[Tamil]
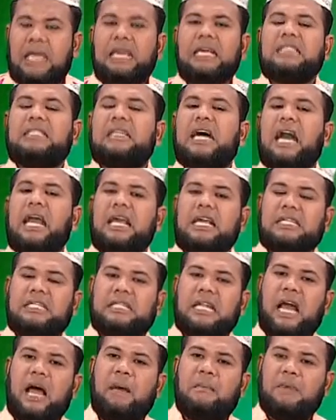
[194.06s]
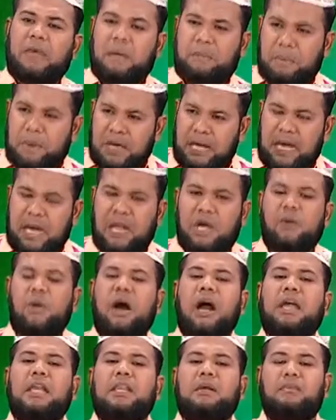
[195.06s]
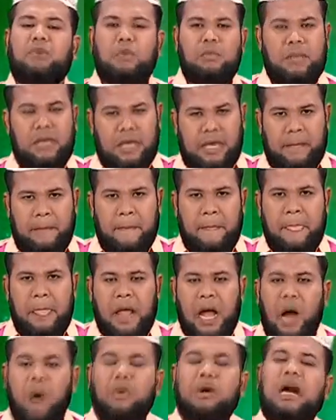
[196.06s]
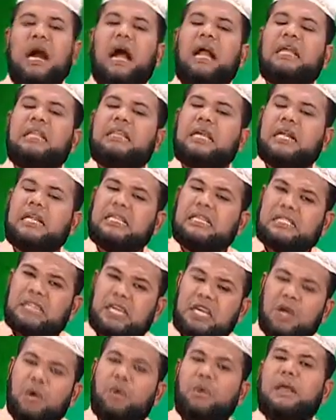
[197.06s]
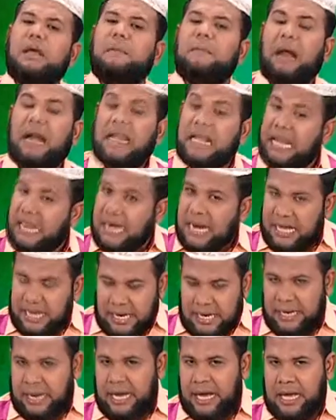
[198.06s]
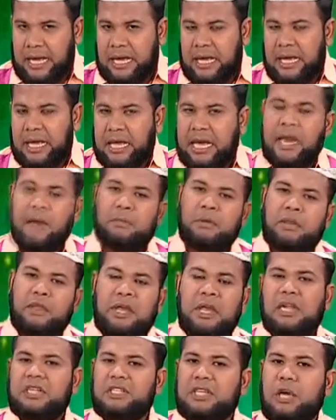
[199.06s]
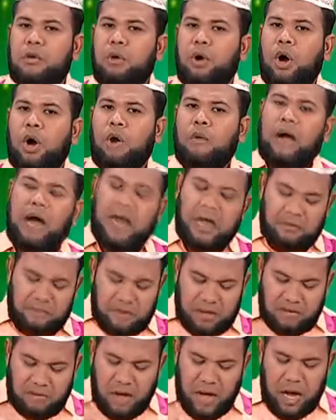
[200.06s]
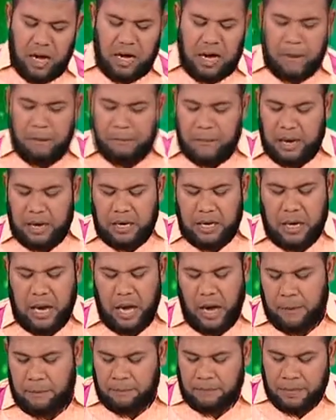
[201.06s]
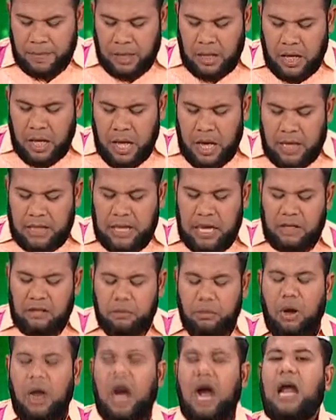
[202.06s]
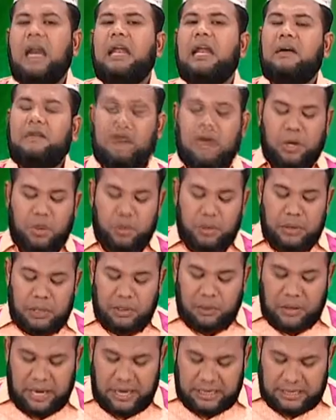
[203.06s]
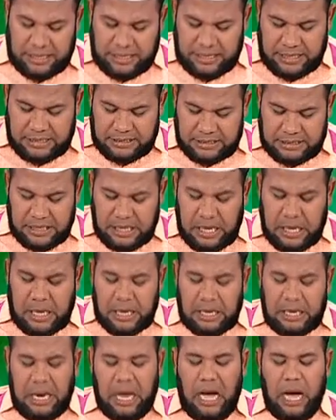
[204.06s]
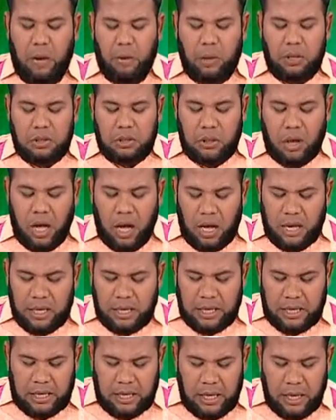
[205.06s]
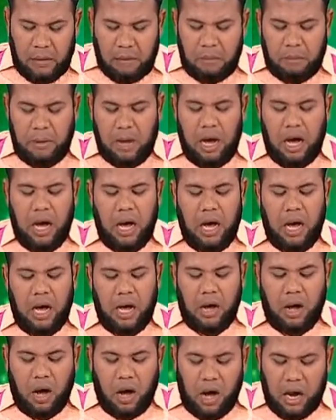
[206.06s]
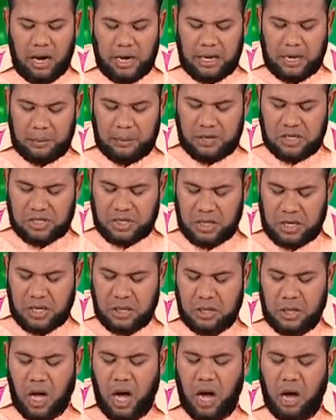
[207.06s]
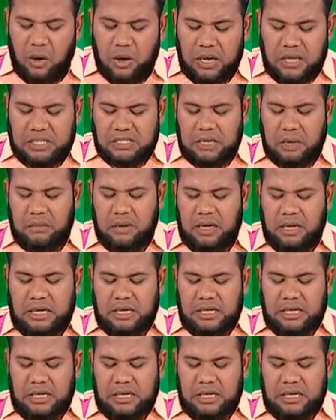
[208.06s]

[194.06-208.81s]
ஈசா அலை இஸ்லாம் எப்படி இறங்குவாங்க இந்த பூமிக்கு அவங்க அடுத்தடுத்து செய்யக்கூடிய பணிகள்லாம் என்ன என்பதை என்ன செய்வோம் வாங்க விரிவாக நாம் பார்க்கலாம் அதாவது புகாரில வரக்கூடிய ஒரு ஹதீஸ் லா வல்லாஹி மா கால நபி சொல்லாஹ் அலேஸ்லம்